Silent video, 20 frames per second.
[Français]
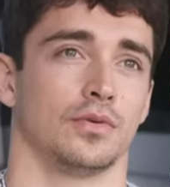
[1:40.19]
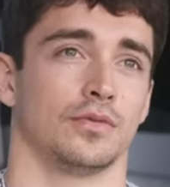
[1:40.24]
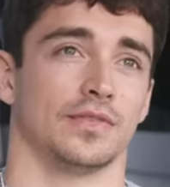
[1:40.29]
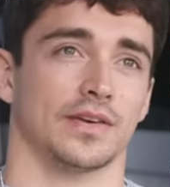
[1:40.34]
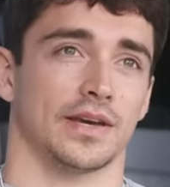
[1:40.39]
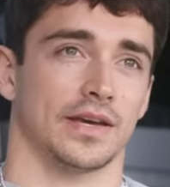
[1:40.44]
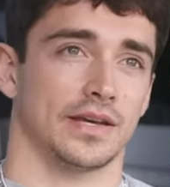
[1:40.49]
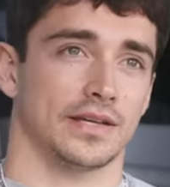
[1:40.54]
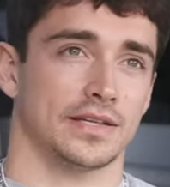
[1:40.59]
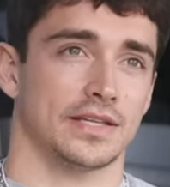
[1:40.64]

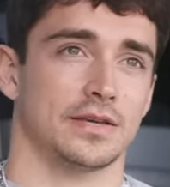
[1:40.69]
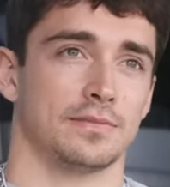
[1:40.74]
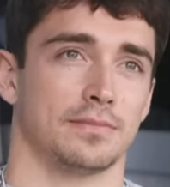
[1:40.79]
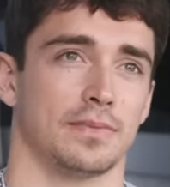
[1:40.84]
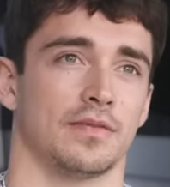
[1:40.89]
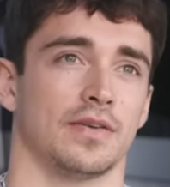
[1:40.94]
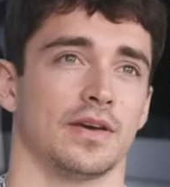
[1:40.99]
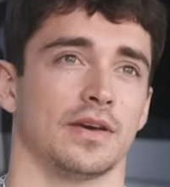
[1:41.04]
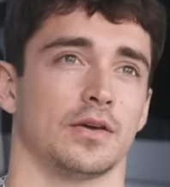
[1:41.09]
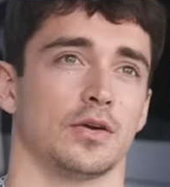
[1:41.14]
vraie équipe
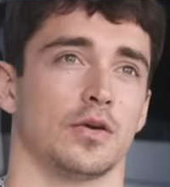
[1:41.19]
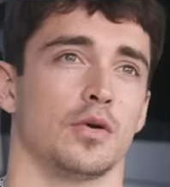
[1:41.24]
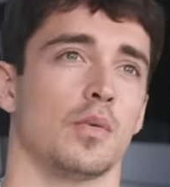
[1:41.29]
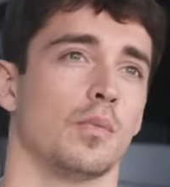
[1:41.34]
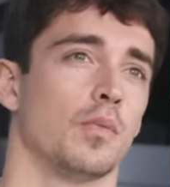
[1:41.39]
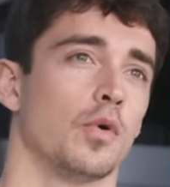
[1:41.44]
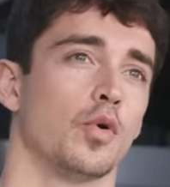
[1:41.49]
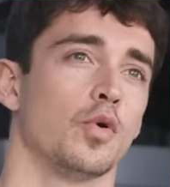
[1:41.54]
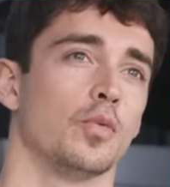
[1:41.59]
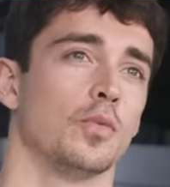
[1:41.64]
avec euh,
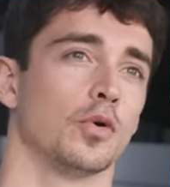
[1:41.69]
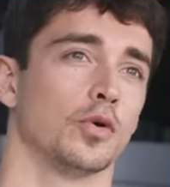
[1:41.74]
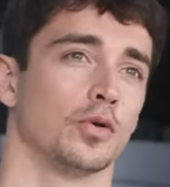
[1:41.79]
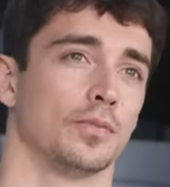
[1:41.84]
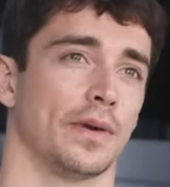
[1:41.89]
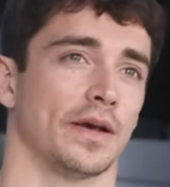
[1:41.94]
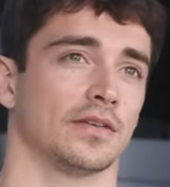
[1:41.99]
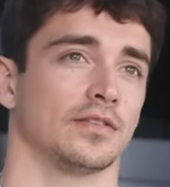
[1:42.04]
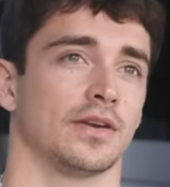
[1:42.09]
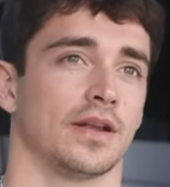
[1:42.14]
beaucoup beaucoup
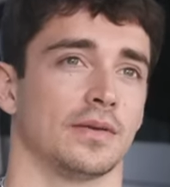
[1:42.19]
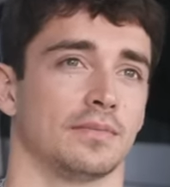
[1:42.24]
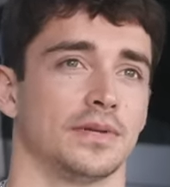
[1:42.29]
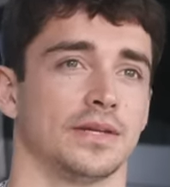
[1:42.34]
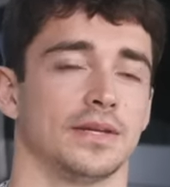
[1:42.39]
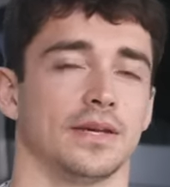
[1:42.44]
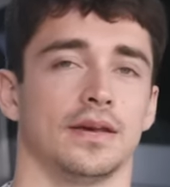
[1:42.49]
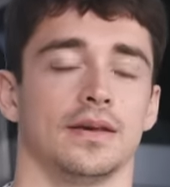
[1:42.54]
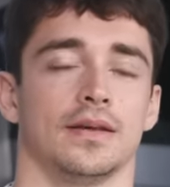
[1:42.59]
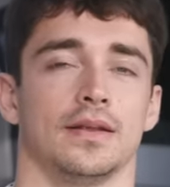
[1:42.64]
de personnes
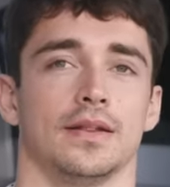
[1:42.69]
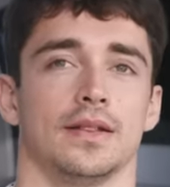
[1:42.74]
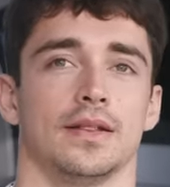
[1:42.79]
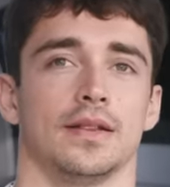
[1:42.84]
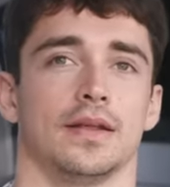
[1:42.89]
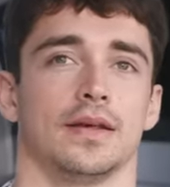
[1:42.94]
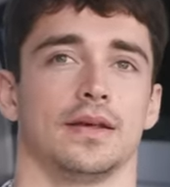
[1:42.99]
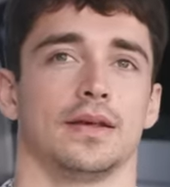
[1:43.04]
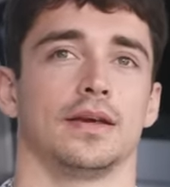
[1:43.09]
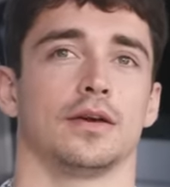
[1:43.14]
impliquées.
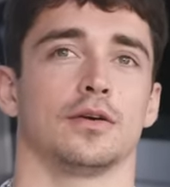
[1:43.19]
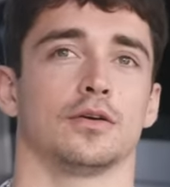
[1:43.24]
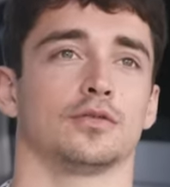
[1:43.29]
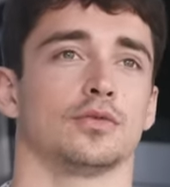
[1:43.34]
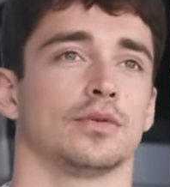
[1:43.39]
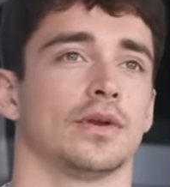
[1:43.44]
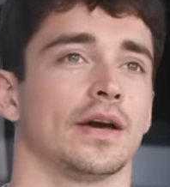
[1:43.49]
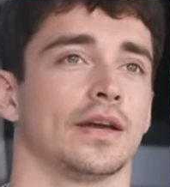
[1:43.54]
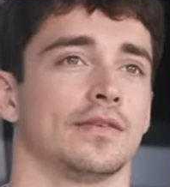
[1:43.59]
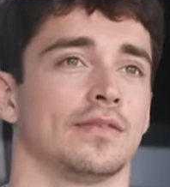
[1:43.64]
Et
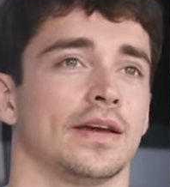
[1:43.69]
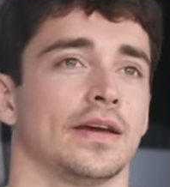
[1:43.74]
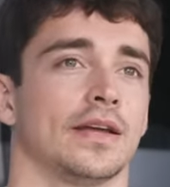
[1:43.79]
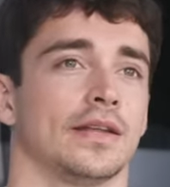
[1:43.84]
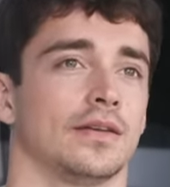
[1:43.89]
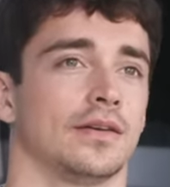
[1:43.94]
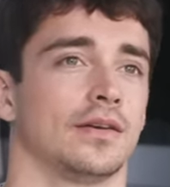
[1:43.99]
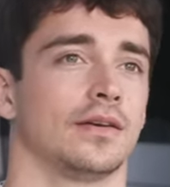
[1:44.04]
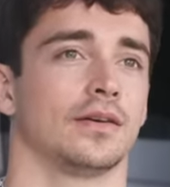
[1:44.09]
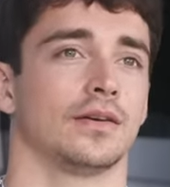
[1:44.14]
quand on arrive à
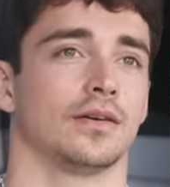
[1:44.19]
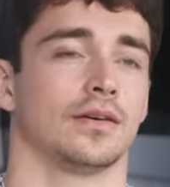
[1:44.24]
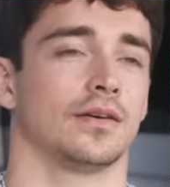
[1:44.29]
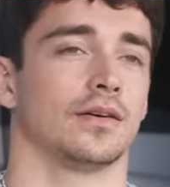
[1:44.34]
gagner,